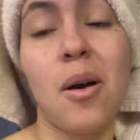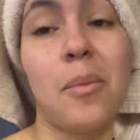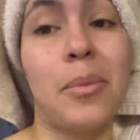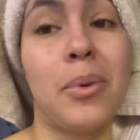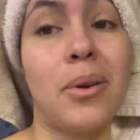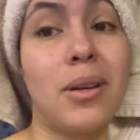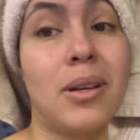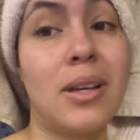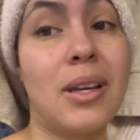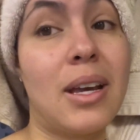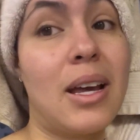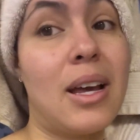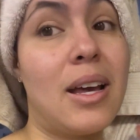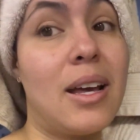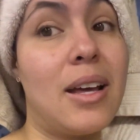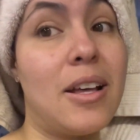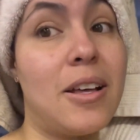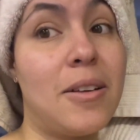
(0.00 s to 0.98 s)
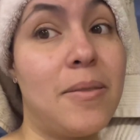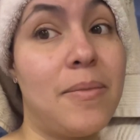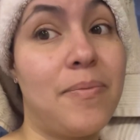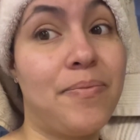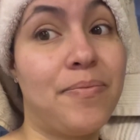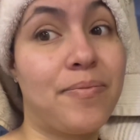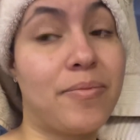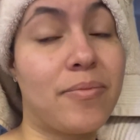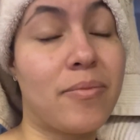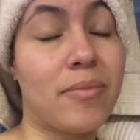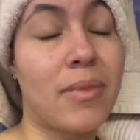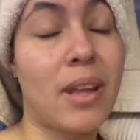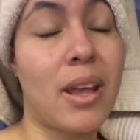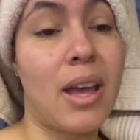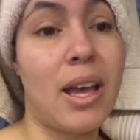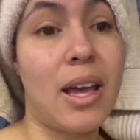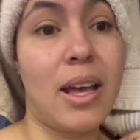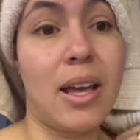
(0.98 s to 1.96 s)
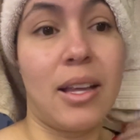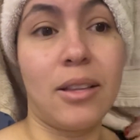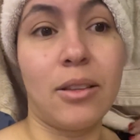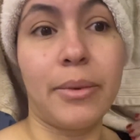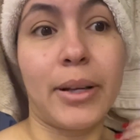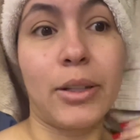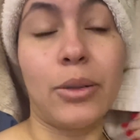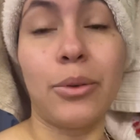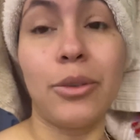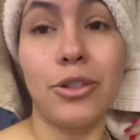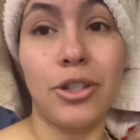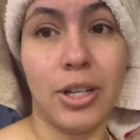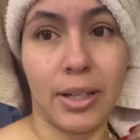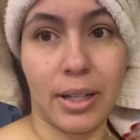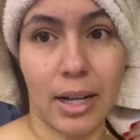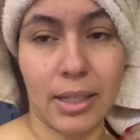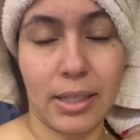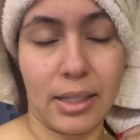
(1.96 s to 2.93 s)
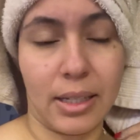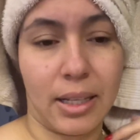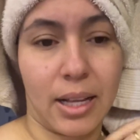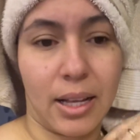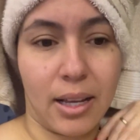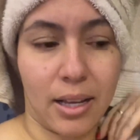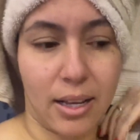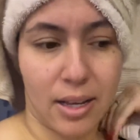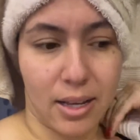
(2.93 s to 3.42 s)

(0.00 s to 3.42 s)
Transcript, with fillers: porque é, não é todo dia que tá assim, né?